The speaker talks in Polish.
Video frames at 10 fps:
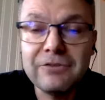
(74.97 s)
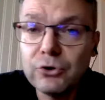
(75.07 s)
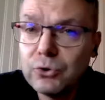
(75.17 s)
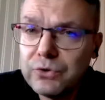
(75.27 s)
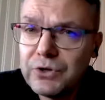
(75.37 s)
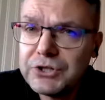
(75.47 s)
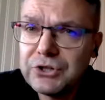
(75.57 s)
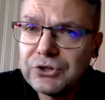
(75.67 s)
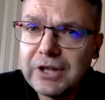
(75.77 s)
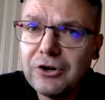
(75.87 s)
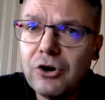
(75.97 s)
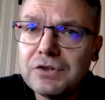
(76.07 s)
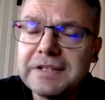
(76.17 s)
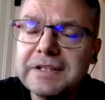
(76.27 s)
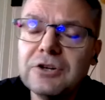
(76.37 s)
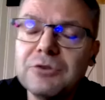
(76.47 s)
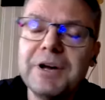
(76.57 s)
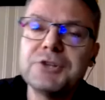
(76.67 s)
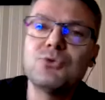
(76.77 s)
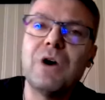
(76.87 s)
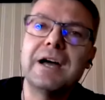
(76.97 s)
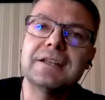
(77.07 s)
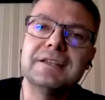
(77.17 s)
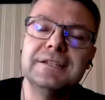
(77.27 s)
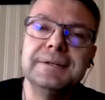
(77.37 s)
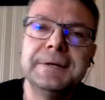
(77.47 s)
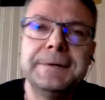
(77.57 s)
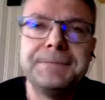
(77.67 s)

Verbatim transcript: Wojku, i właśnie od tego ostatniego meczu Arki,